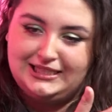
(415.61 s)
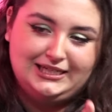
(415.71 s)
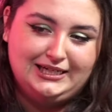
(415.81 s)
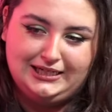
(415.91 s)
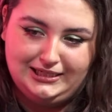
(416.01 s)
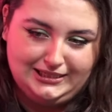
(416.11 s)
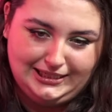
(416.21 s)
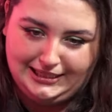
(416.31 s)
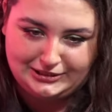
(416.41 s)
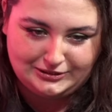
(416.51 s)
en el
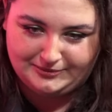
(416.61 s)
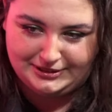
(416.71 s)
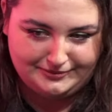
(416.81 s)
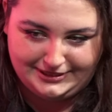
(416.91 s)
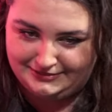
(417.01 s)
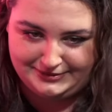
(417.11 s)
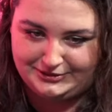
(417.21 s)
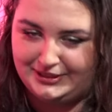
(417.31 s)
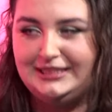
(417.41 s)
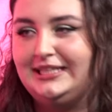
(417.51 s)
directo me habrás
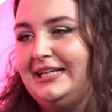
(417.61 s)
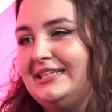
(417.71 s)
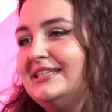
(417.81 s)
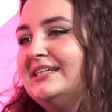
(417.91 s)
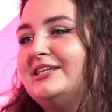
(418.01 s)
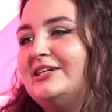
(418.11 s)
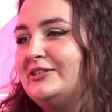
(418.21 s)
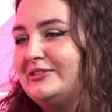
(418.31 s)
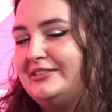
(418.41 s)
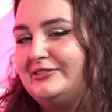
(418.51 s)
visto cantar
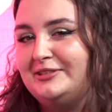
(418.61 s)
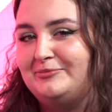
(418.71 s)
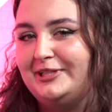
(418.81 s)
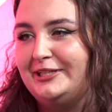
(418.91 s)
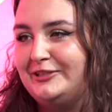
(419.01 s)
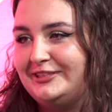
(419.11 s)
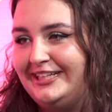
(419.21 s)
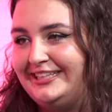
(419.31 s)
otro tipo de cosas. En el directo ya las